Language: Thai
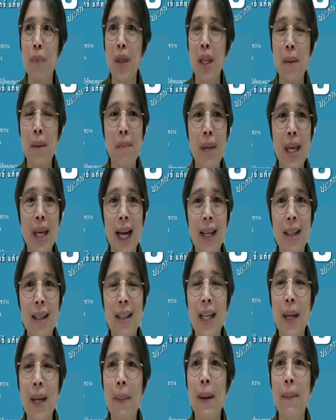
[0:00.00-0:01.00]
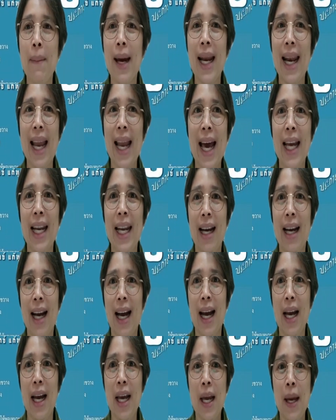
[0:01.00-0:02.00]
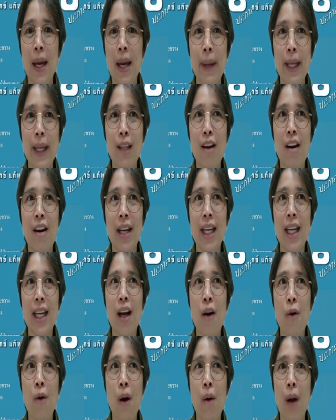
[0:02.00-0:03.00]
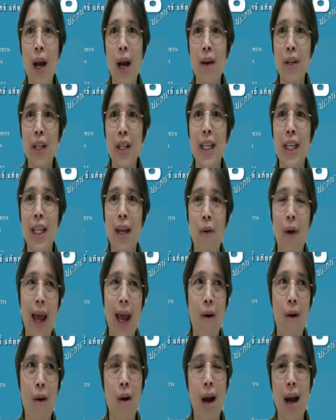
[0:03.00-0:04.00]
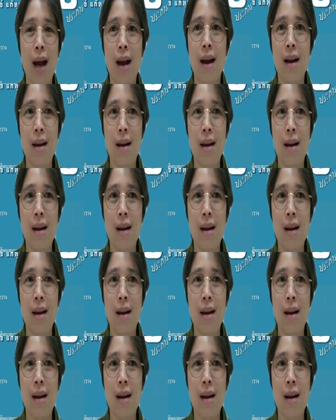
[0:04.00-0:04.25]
มีครั้งหนึ่งได้ไปบ้านลาดอะค่ะ ไปตอนที่เขาเอาข้าวที่เกี่ยวแล้วอ่ะ